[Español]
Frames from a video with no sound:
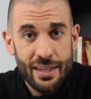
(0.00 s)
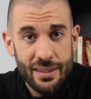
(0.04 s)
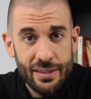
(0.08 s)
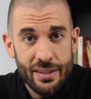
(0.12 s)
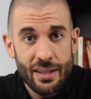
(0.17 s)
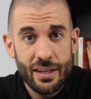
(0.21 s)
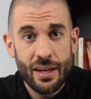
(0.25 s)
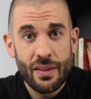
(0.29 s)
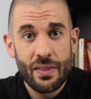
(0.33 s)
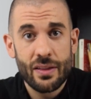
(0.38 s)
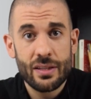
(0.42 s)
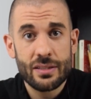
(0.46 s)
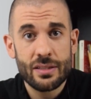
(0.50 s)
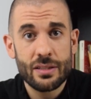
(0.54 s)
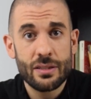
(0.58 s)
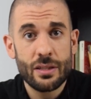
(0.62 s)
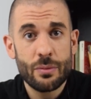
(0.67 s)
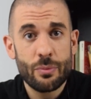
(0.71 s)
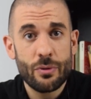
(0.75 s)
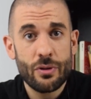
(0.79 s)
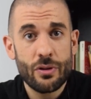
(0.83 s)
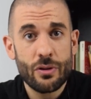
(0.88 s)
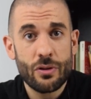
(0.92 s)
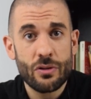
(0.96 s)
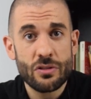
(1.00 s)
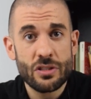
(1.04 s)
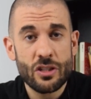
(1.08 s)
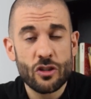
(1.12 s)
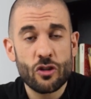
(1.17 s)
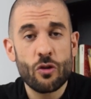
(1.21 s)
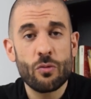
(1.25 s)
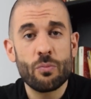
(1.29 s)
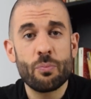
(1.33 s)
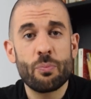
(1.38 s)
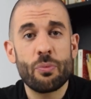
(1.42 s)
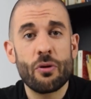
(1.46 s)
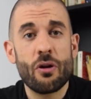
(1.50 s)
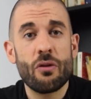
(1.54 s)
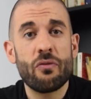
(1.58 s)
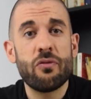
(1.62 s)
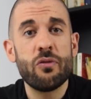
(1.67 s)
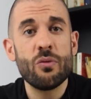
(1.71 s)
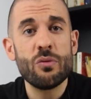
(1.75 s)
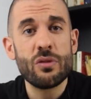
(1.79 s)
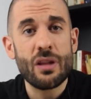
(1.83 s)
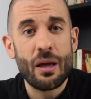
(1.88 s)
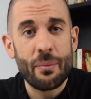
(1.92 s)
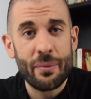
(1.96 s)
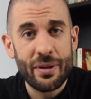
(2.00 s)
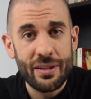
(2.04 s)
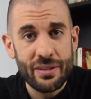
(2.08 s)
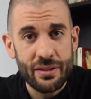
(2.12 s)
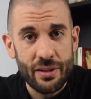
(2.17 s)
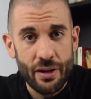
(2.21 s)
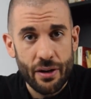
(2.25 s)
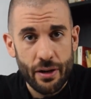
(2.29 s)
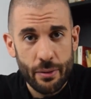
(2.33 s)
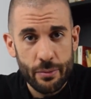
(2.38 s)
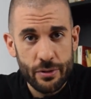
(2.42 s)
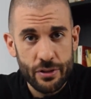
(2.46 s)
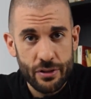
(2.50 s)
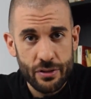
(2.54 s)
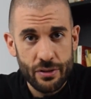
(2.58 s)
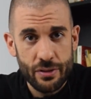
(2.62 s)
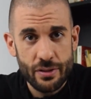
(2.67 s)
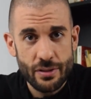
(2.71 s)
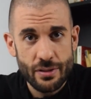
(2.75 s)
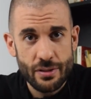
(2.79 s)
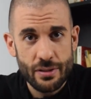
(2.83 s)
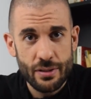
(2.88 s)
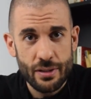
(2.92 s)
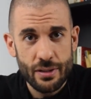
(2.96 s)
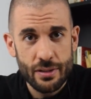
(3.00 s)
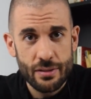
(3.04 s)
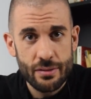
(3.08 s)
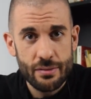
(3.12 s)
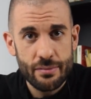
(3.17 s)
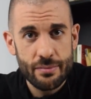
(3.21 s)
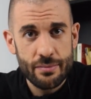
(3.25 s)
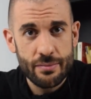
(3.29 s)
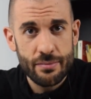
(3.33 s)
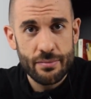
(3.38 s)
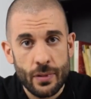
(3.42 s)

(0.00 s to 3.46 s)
gente que hace este tipo de cosas son profundamente revisionistas.